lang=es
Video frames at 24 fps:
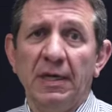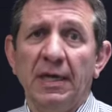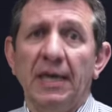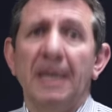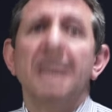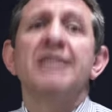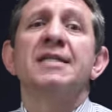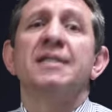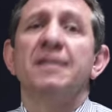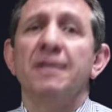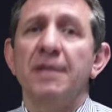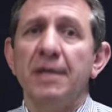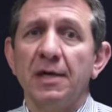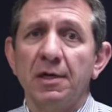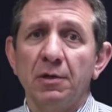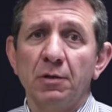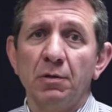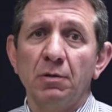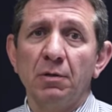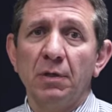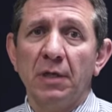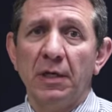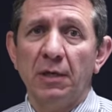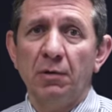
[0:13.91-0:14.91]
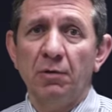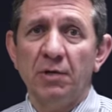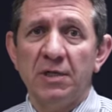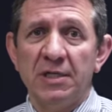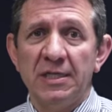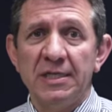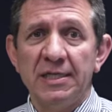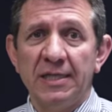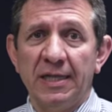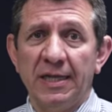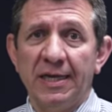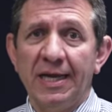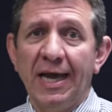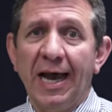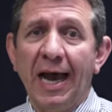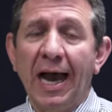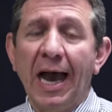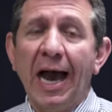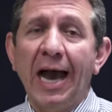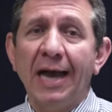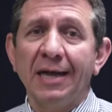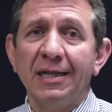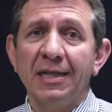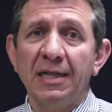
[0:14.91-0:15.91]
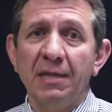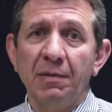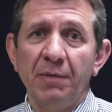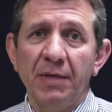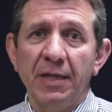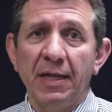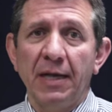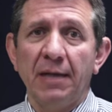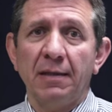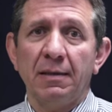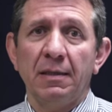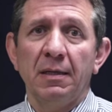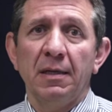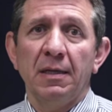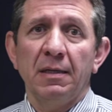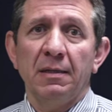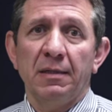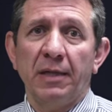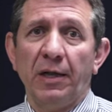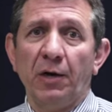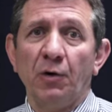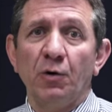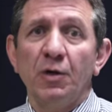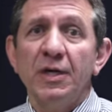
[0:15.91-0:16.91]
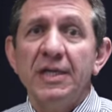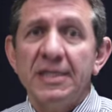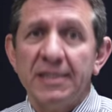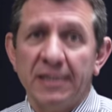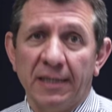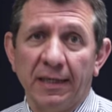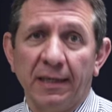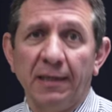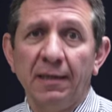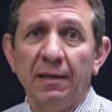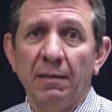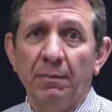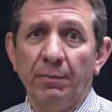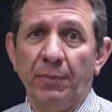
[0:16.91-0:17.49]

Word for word: Es cierto que no existe ya actividad terrorista,